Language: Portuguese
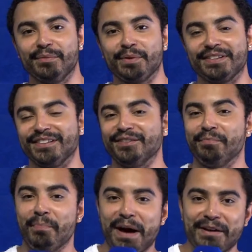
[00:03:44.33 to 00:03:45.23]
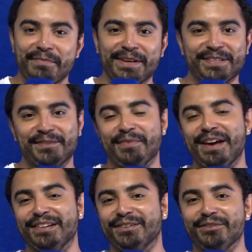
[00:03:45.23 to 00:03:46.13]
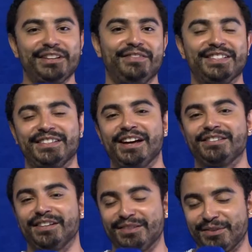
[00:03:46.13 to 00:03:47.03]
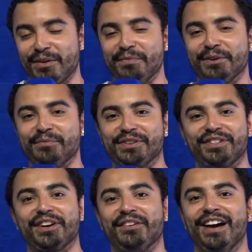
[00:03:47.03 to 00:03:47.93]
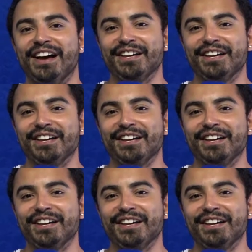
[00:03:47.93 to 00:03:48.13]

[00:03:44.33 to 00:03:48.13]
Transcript: Portanto, parabéns, Mary, toda a felicidade aqui do seu amigo Michel.